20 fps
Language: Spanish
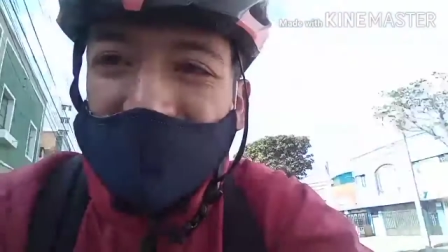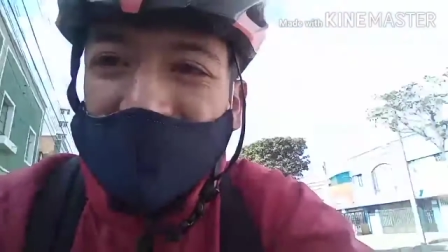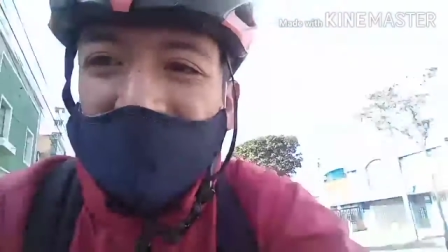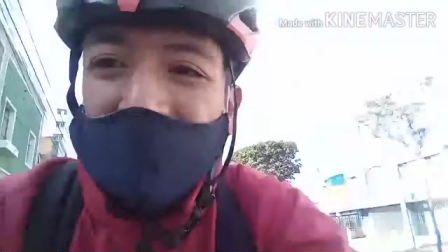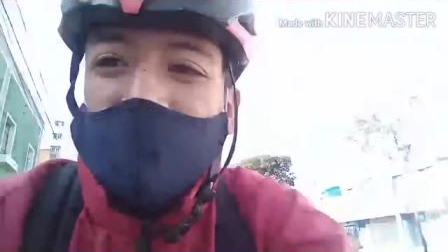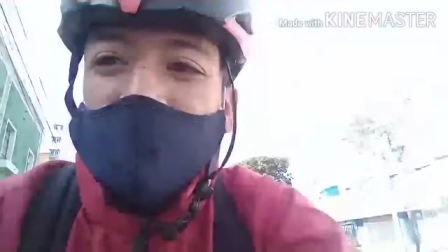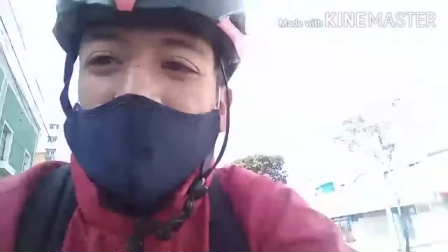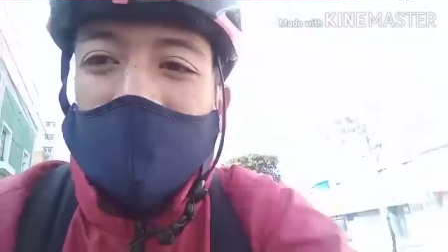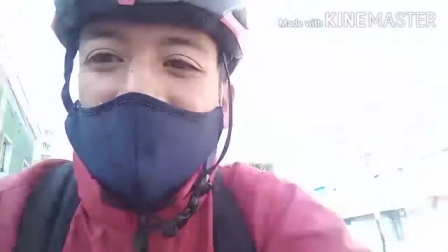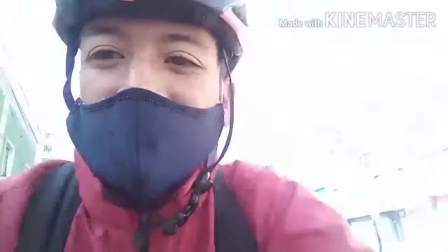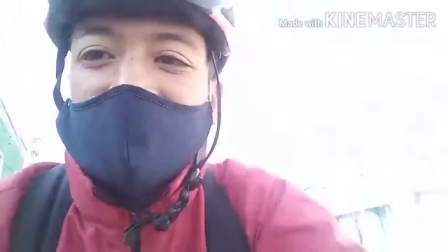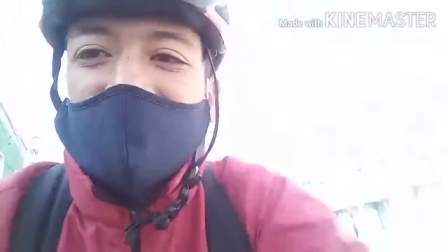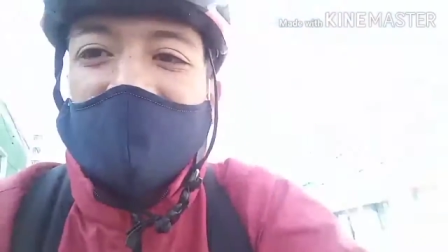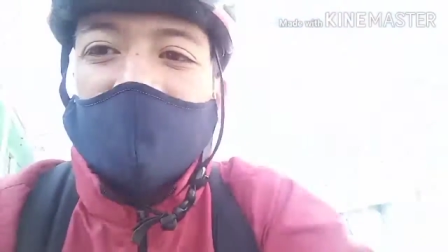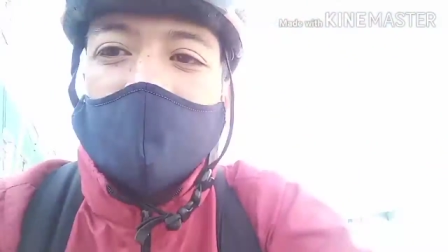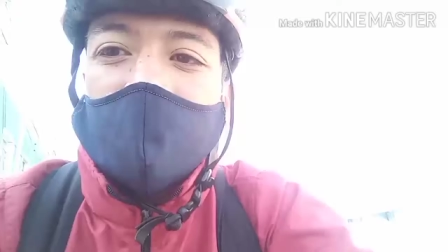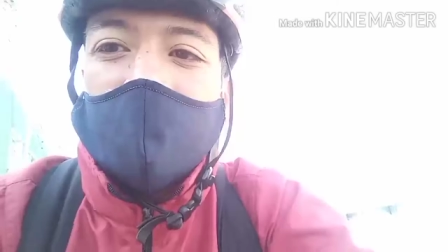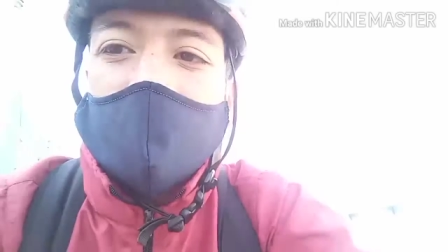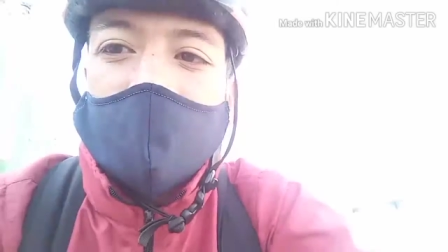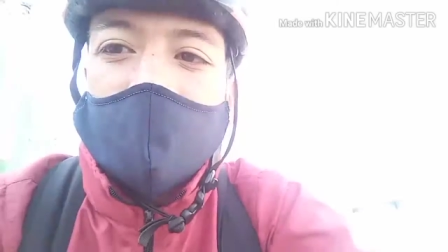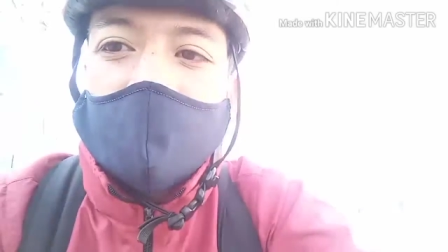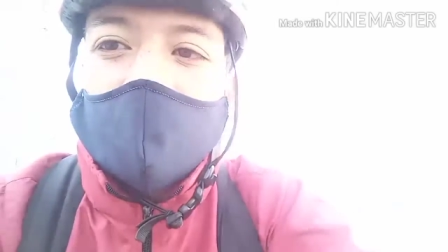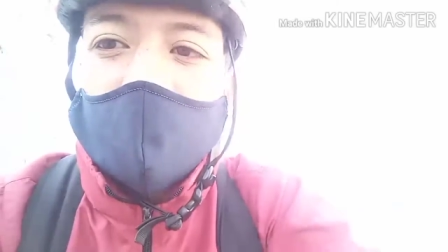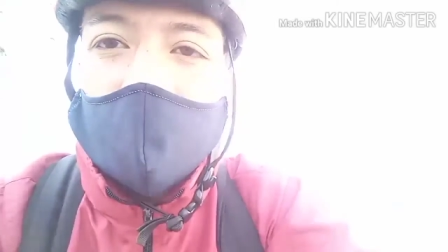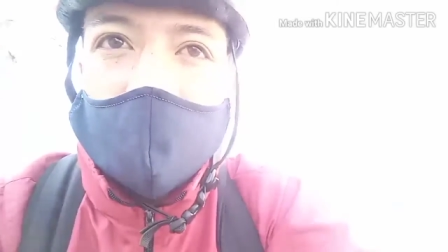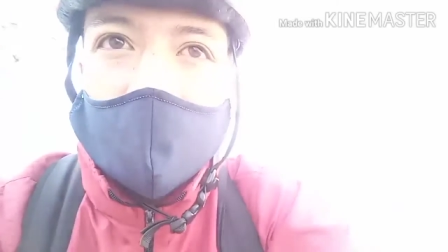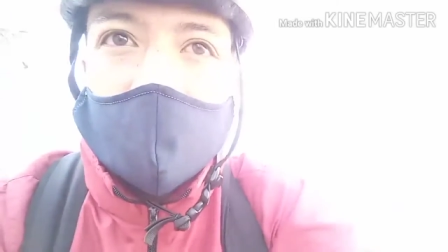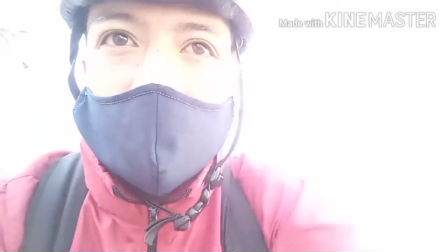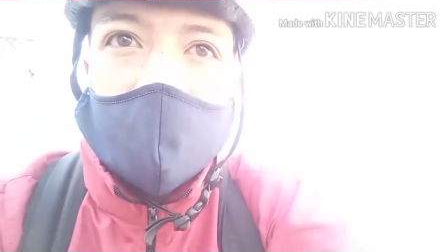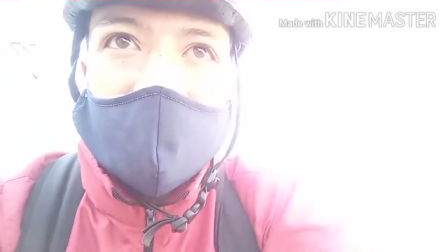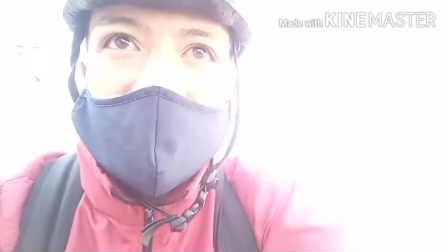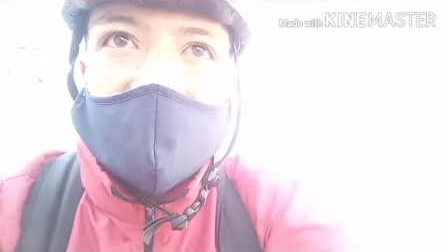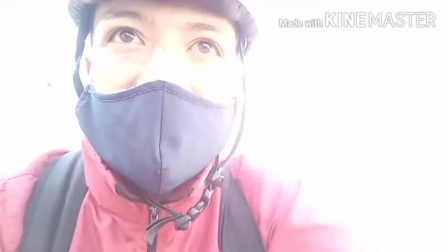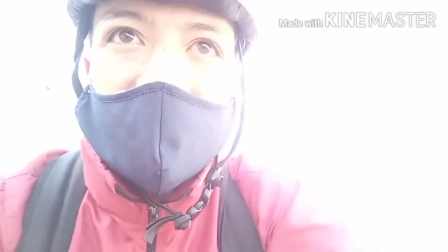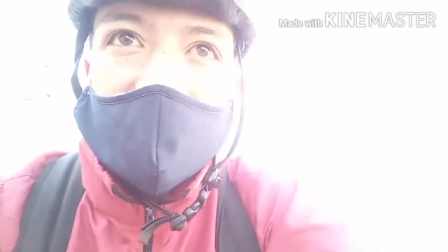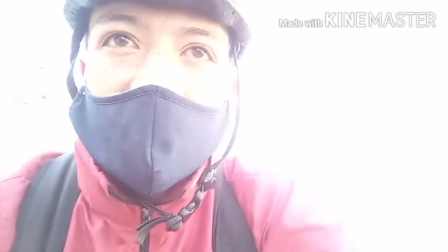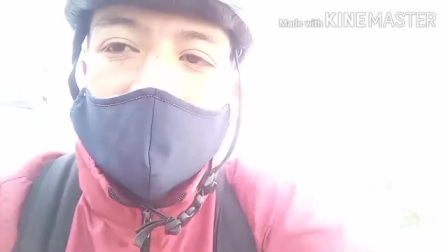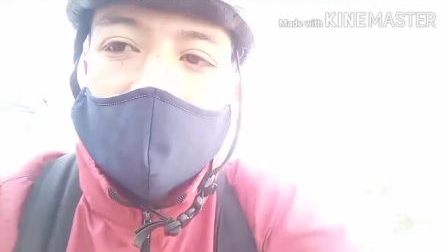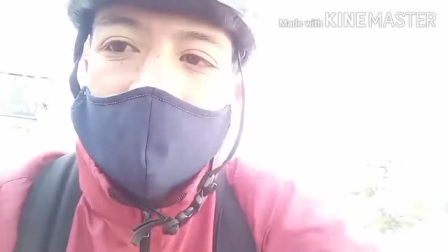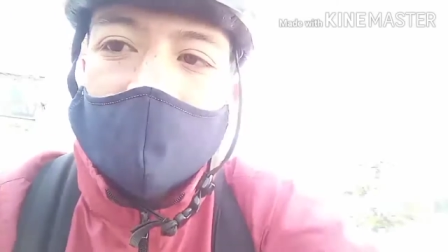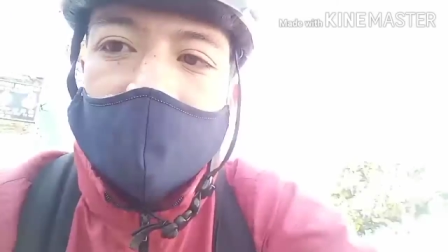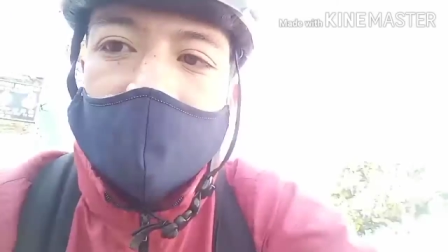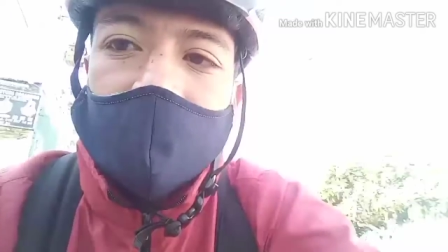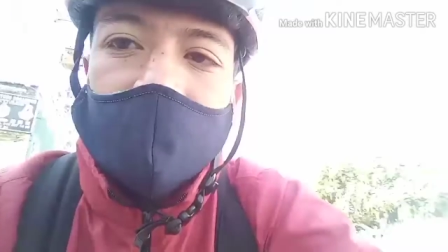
de domicilio, solo domicilio.